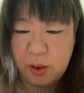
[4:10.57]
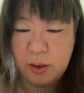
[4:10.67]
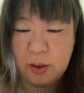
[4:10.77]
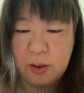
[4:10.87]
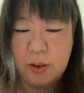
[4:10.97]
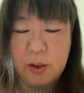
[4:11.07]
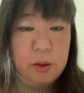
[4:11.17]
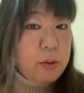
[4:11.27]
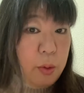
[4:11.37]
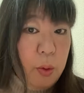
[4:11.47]
新
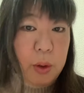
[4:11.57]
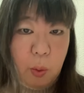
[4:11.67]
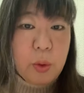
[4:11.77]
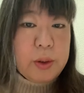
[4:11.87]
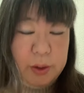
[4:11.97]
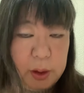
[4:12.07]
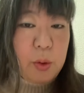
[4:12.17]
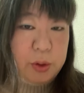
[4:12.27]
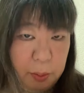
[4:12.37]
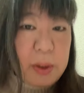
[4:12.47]
築のようなお家に引っ
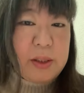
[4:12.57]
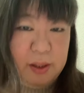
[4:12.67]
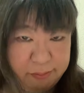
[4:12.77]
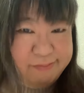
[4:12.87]
越せますね。